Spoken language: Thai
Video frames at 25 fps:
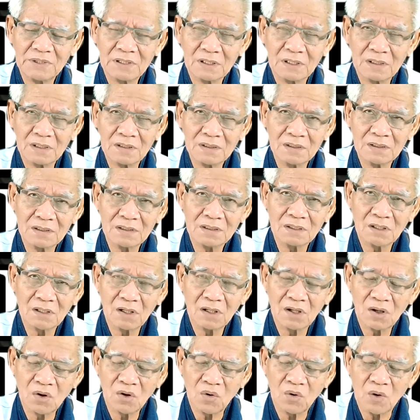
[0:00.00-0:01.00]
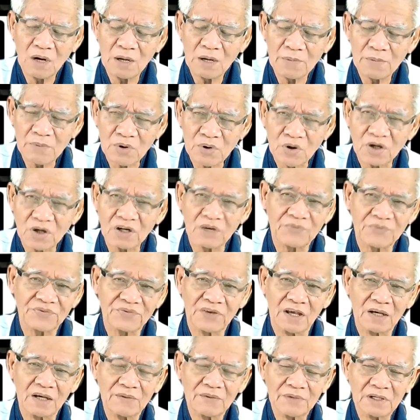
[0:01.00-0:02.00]
มีทั้งความร้อนกับแส
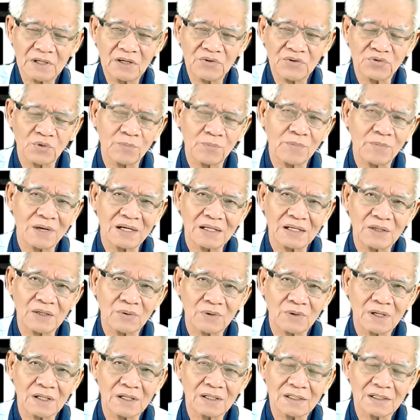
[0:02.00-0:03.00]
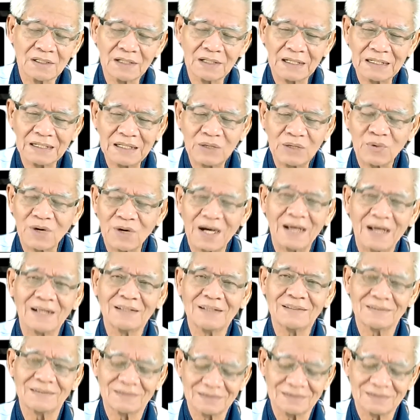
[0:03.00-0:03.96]
ง มันคือสมบัติเดียวกัน คือ อันเดียวกัน